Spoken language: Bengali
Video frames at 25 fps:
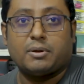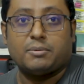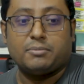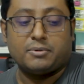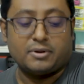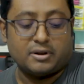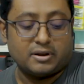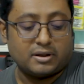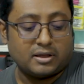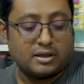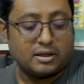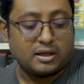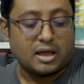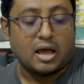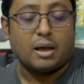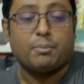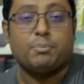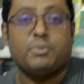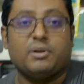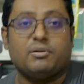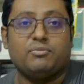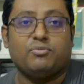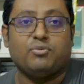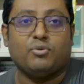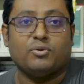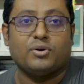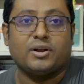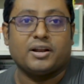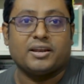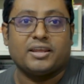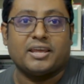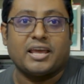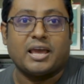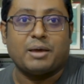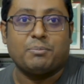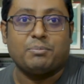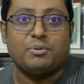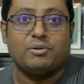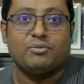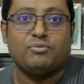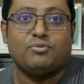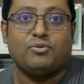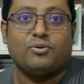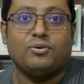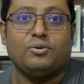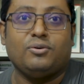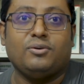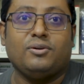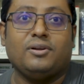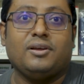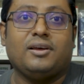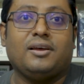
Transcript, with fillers: ভাবেন না আপেল ফোন আর কি অ্যাপেল ফোন